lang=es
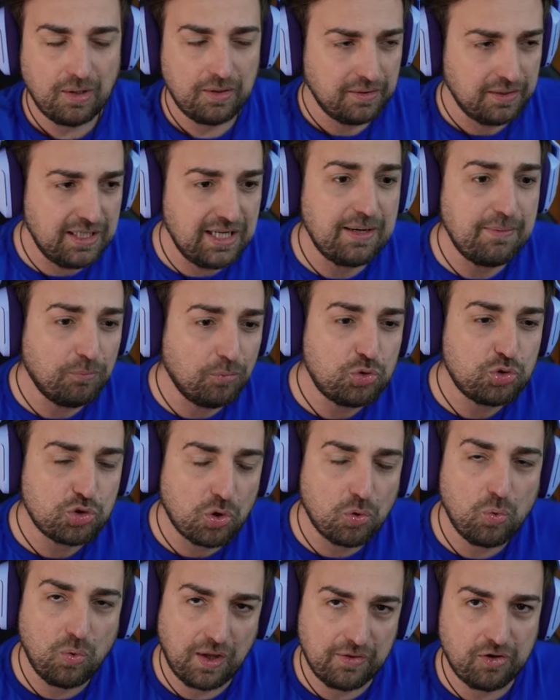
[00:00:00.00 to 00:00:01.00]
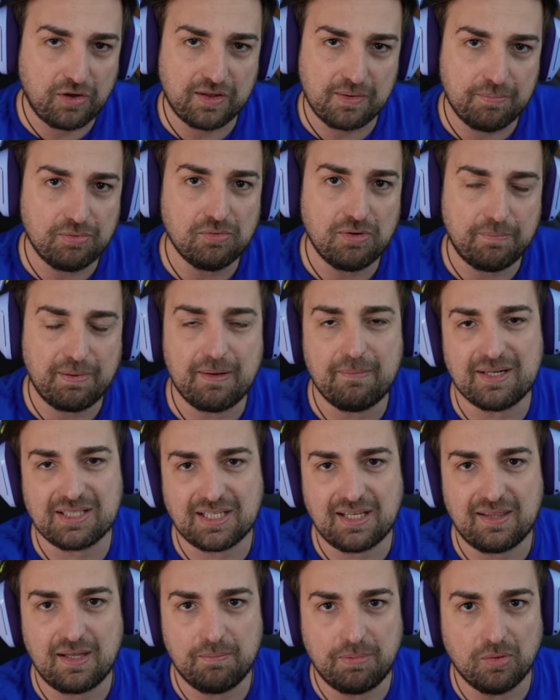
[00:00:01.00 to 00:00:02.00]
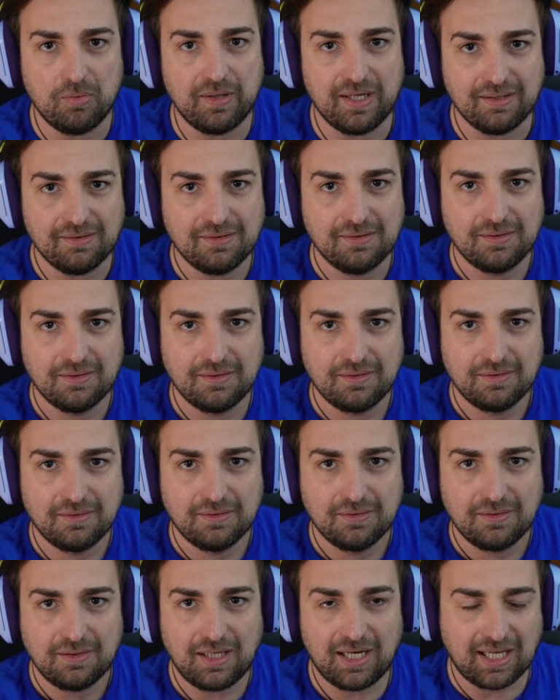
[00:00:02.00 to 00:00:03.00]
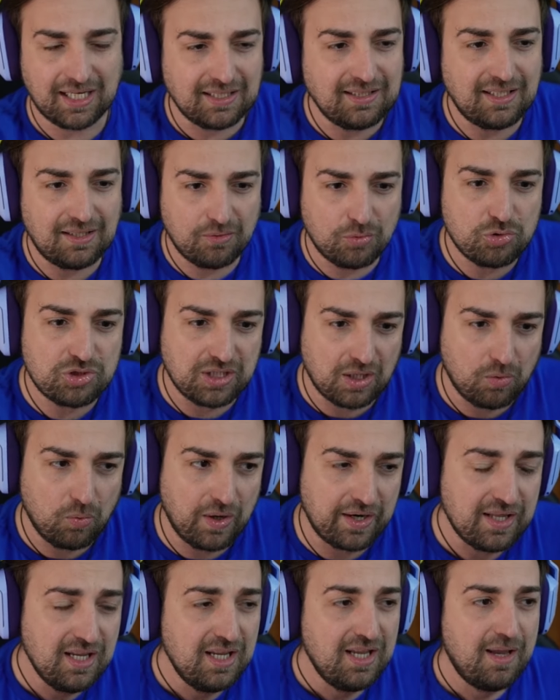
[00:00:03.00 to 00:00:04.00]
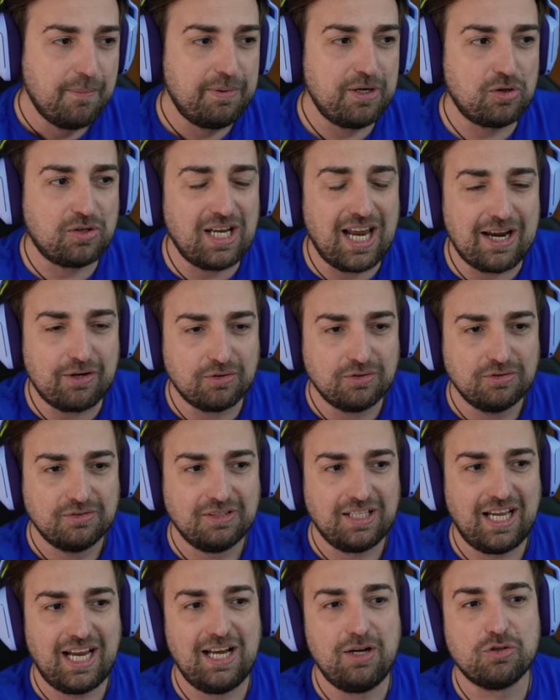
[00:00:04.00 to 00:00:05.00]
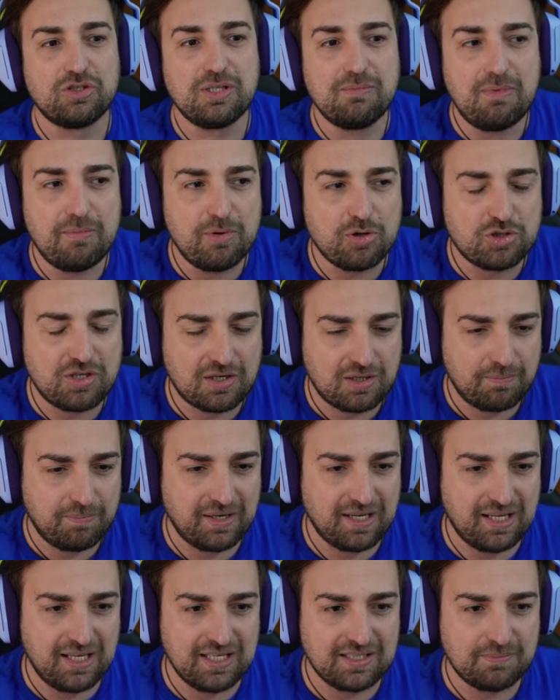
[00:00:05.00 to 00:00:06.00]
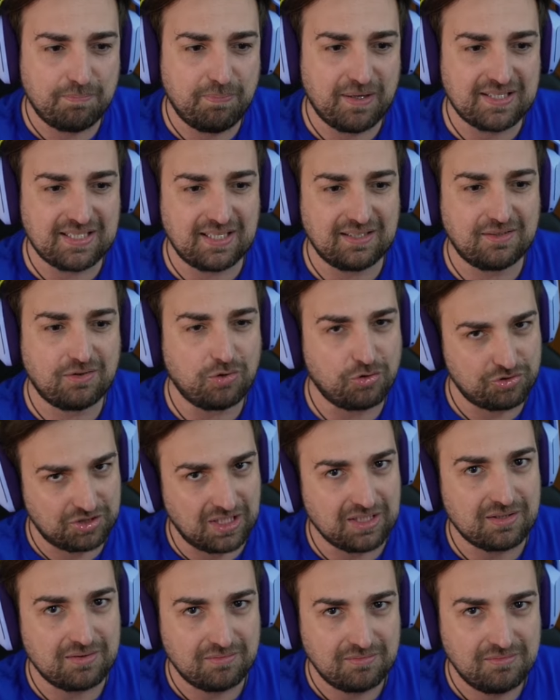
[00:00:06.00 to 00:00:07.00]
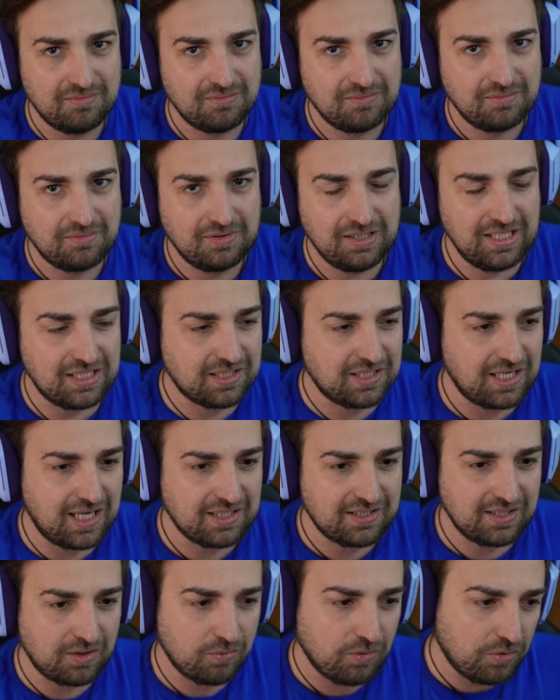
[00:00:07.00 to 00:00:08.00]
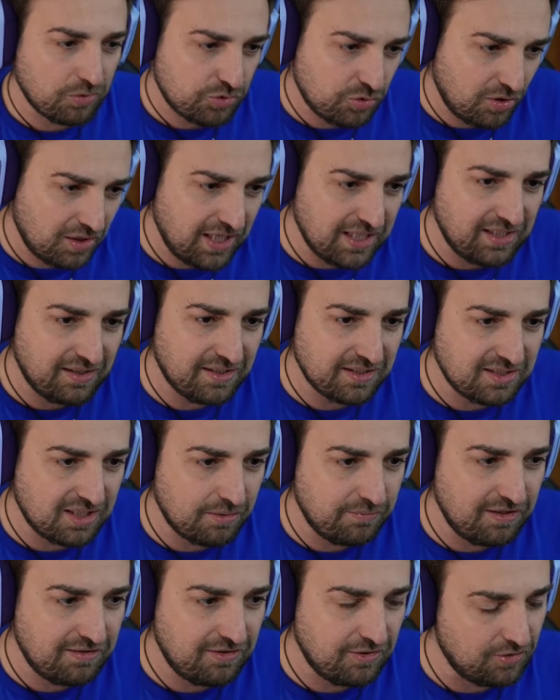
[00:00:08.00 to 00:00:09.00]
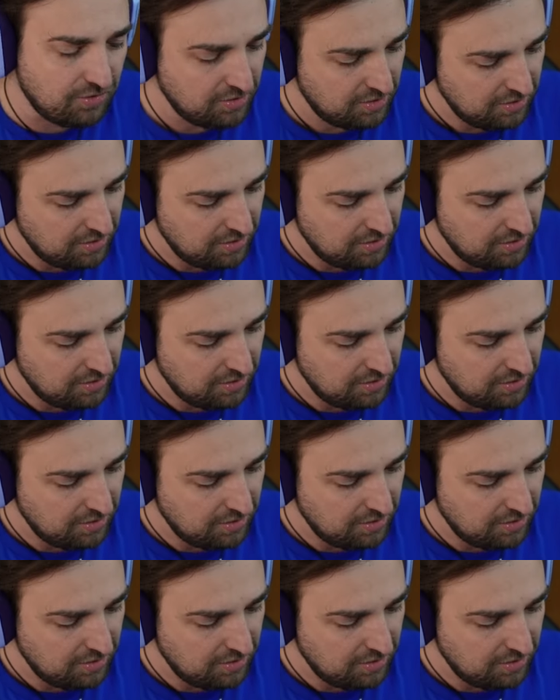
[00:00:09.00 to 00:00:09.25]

Y hay mucho jugador de PvP, más que de PvE. A la gente le gusta jugar. Pero claro, en los MMORPGs pasan cosas. Y es que al ser juegos online y de servicio,